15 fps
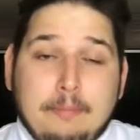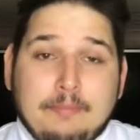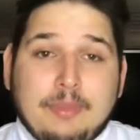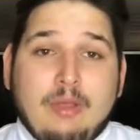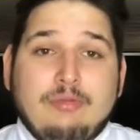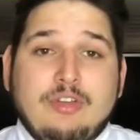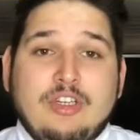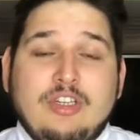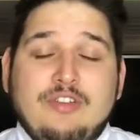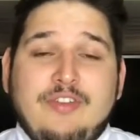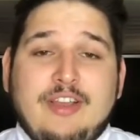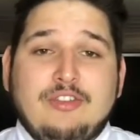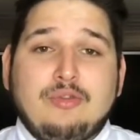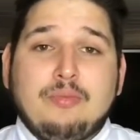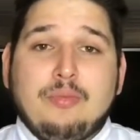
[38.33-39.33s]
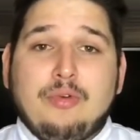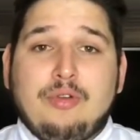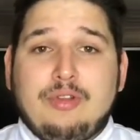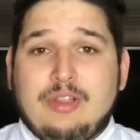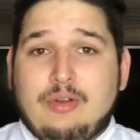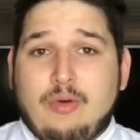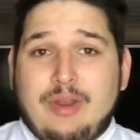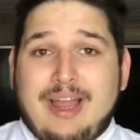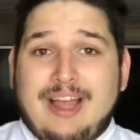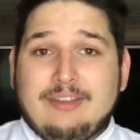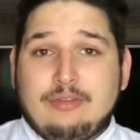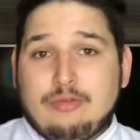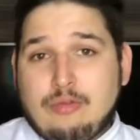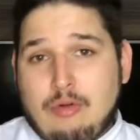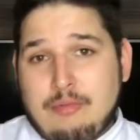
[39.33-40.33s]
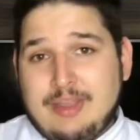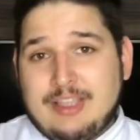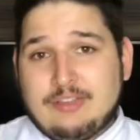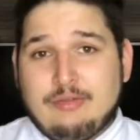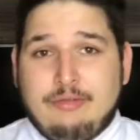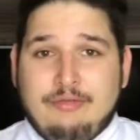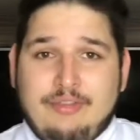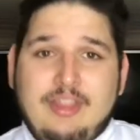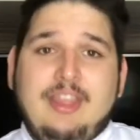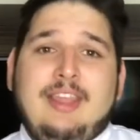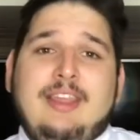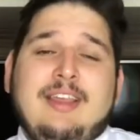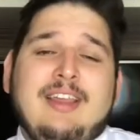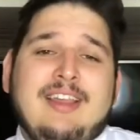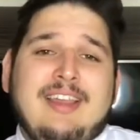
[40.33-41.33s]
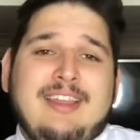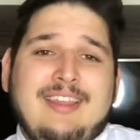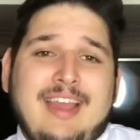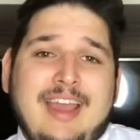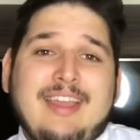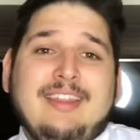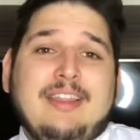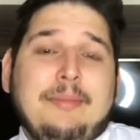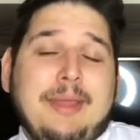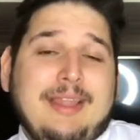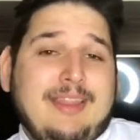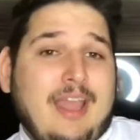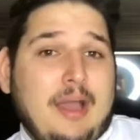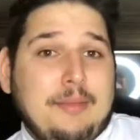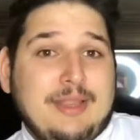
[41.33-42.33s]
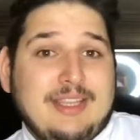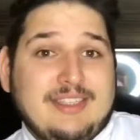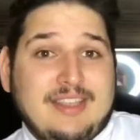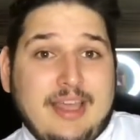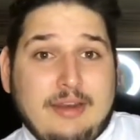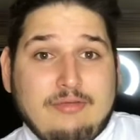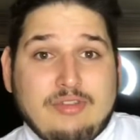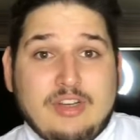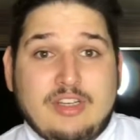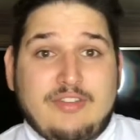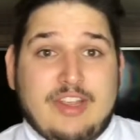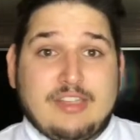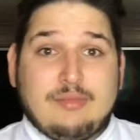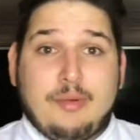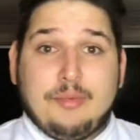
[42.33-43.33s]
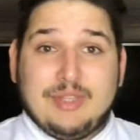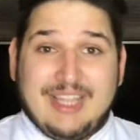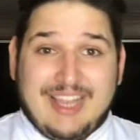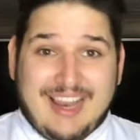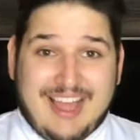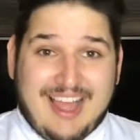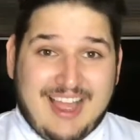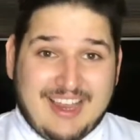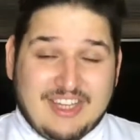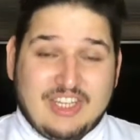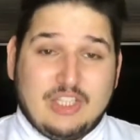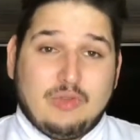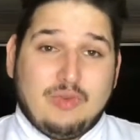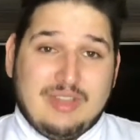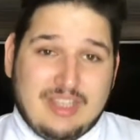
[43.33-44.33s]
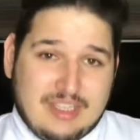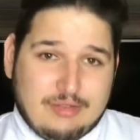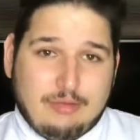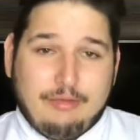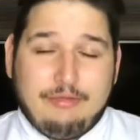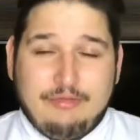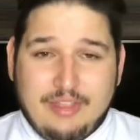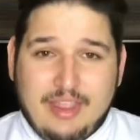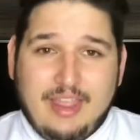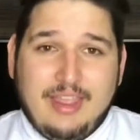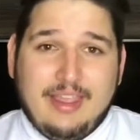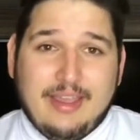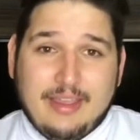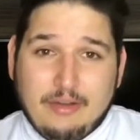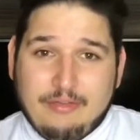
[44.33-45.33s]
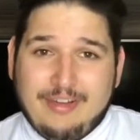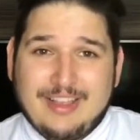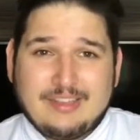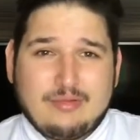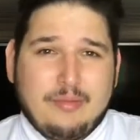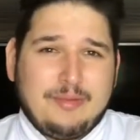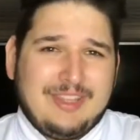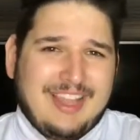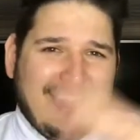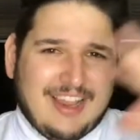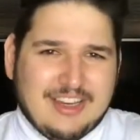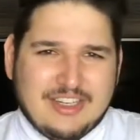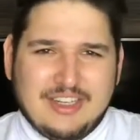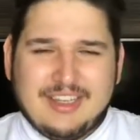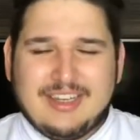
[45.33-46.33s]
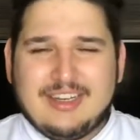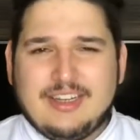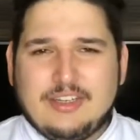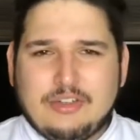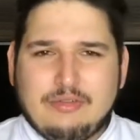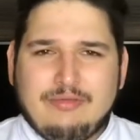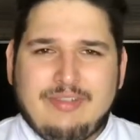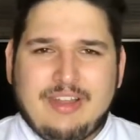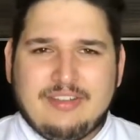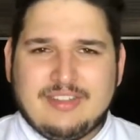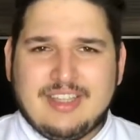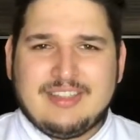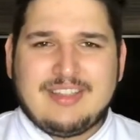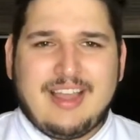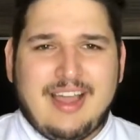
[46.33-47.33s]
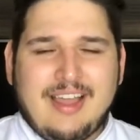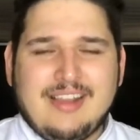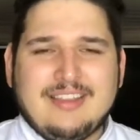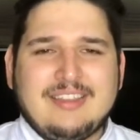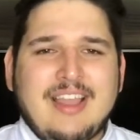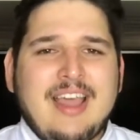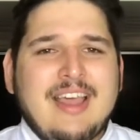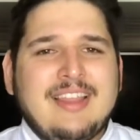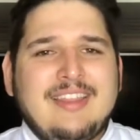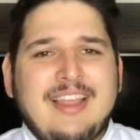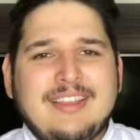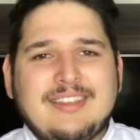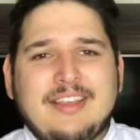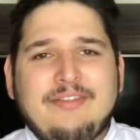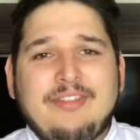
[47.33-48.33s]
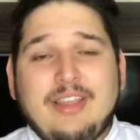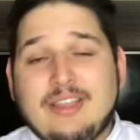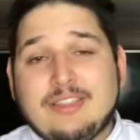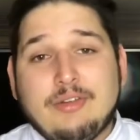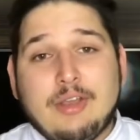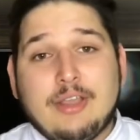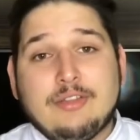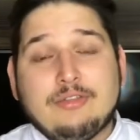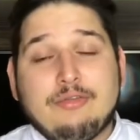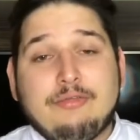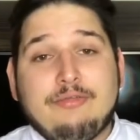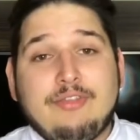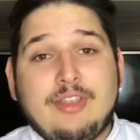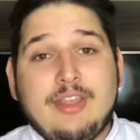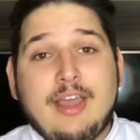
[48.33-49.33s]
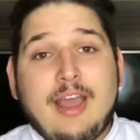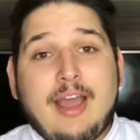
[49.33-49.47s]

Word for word: onde a gente faz um bolo decorado do começo ao fim, e aí também tem a minissérie onde a gente faz uma modelagem do início ao fim, aí eu faço uma modelagem grande com vários detalhes. Dessa vez eu resolvi